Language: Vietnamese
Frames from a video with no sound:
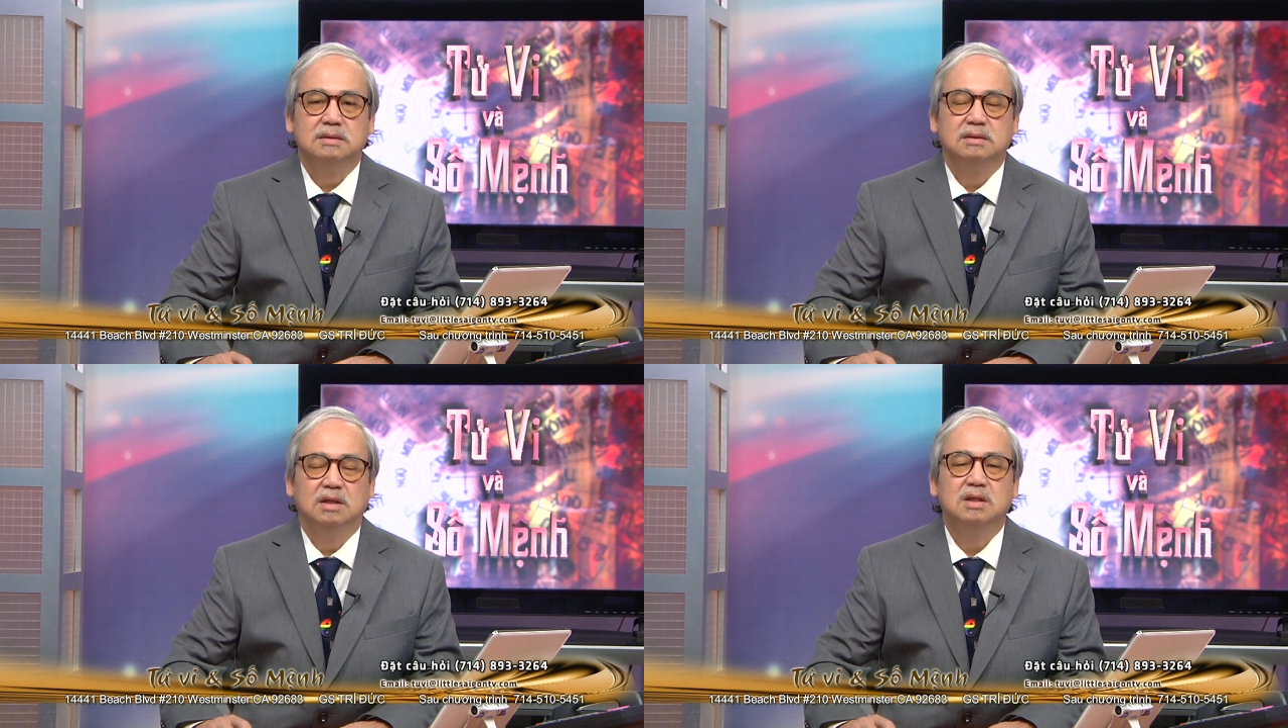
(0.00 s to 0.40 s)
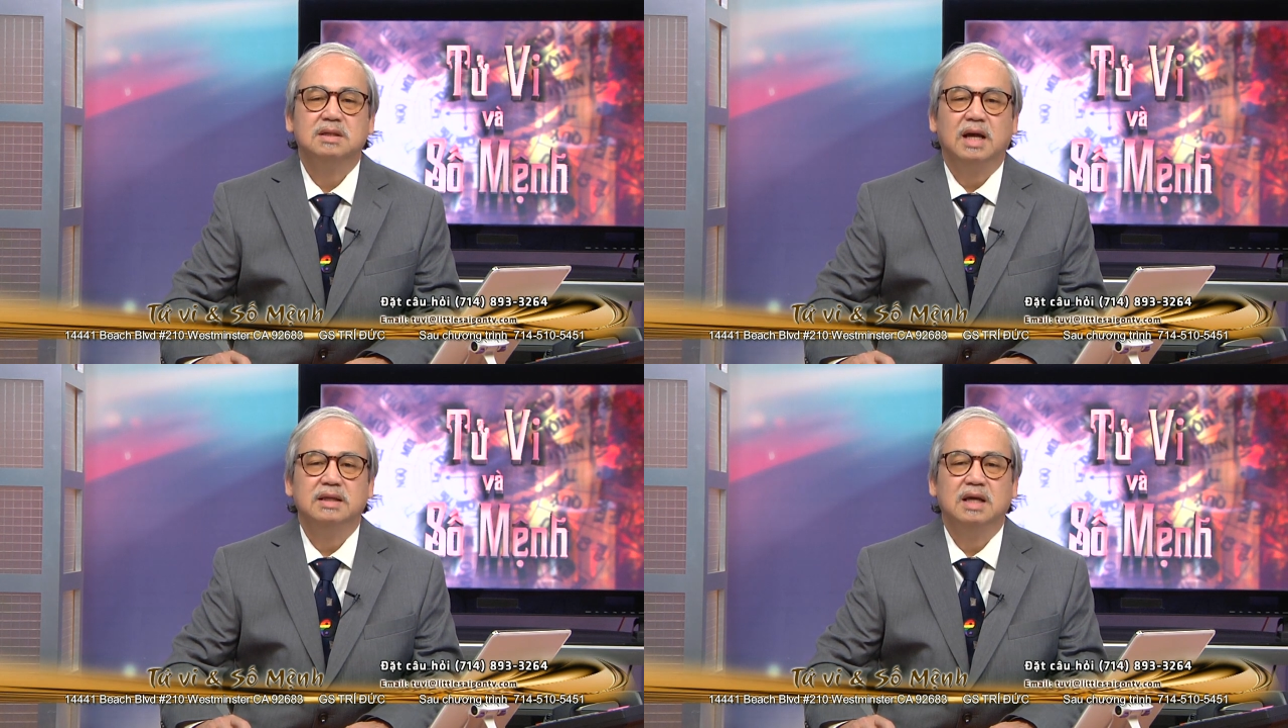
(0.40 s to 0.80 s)
chỉ
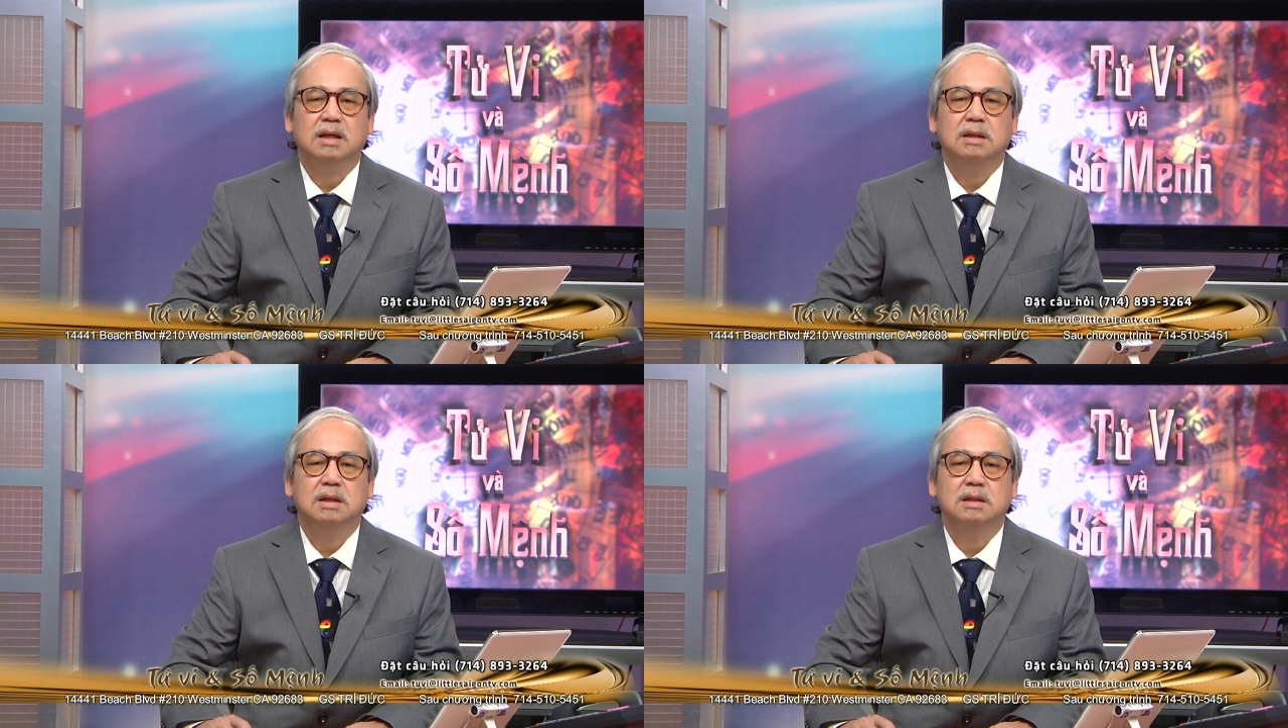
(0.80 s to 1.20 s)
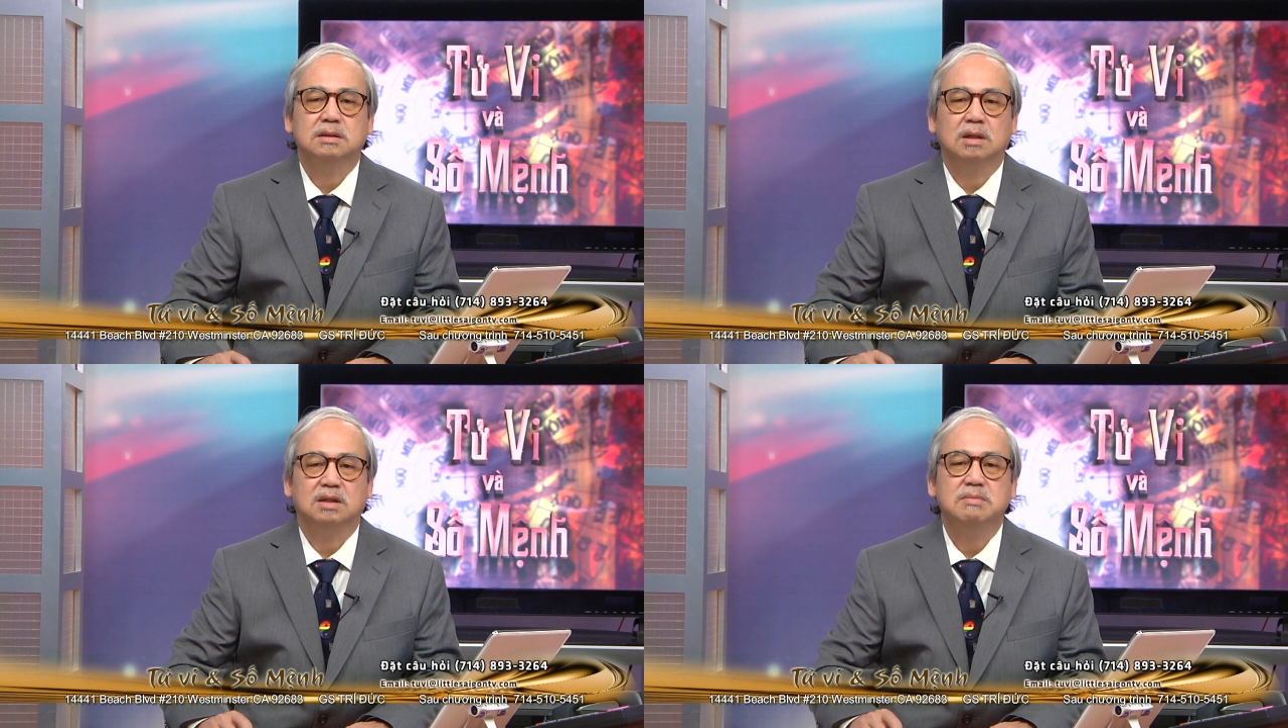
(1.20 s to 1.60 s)
trích cá nhân
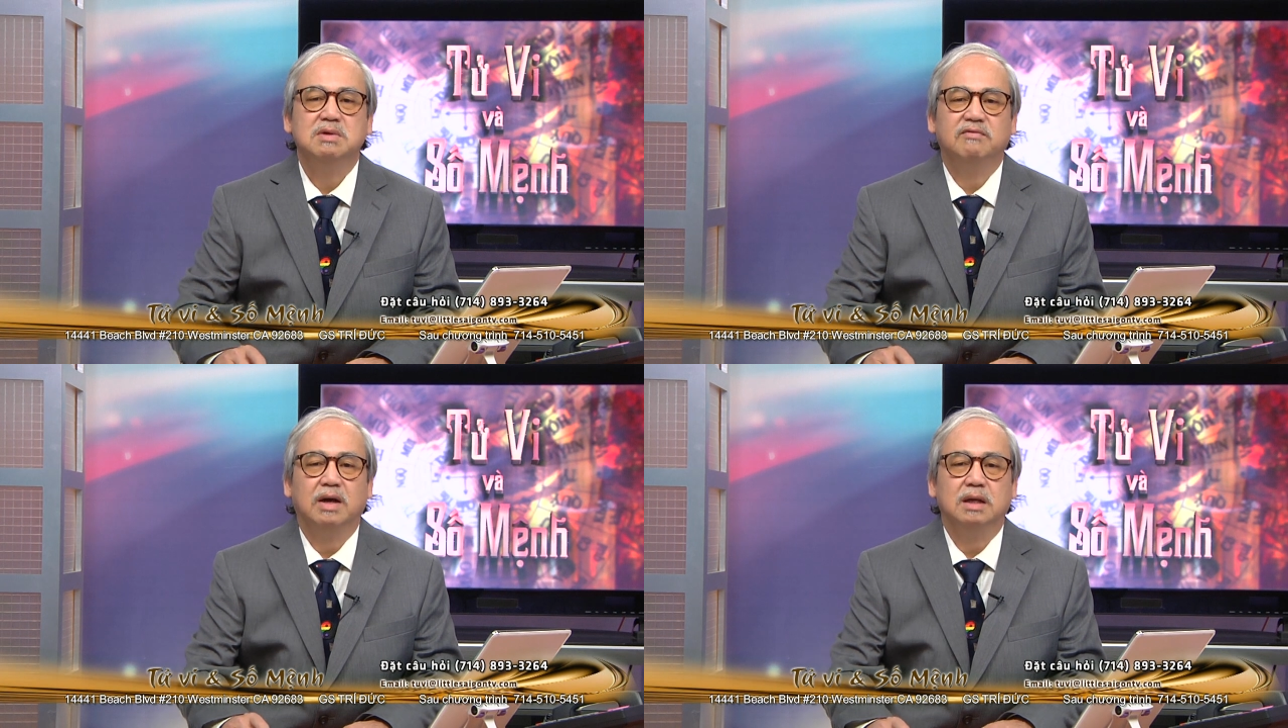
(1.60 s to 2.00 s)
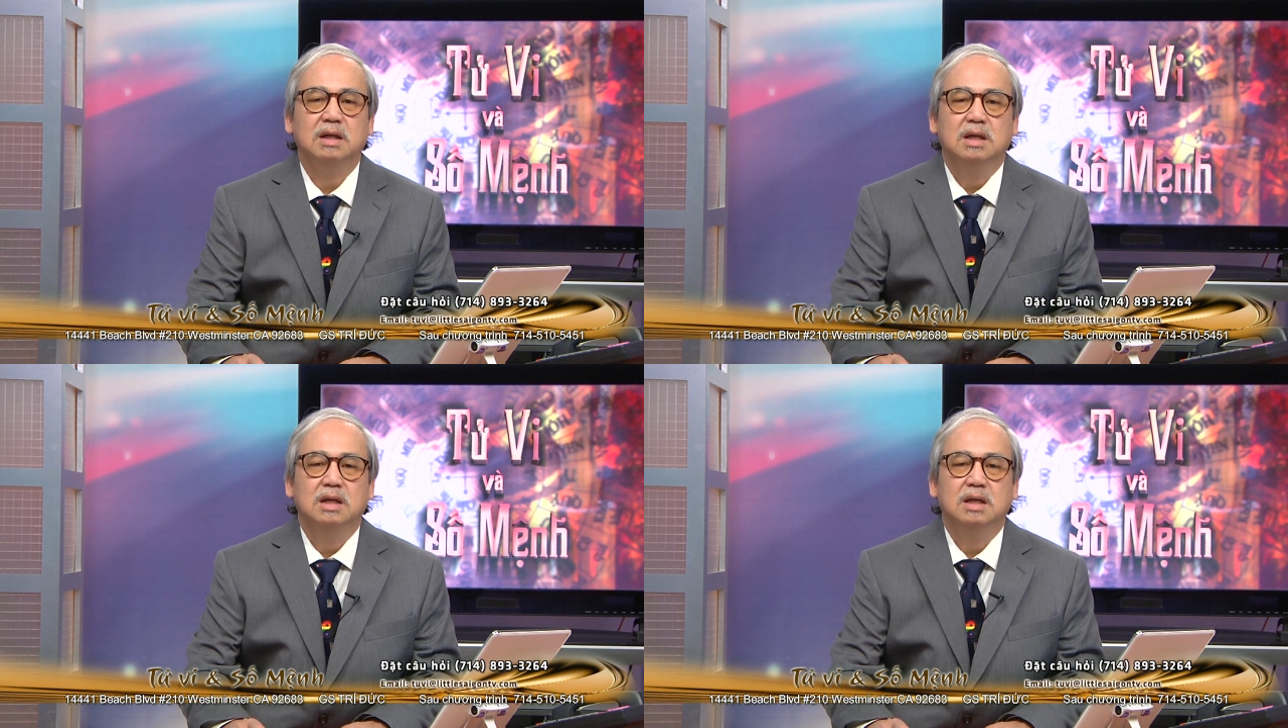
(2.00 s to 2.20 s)
trực tiếp như vậy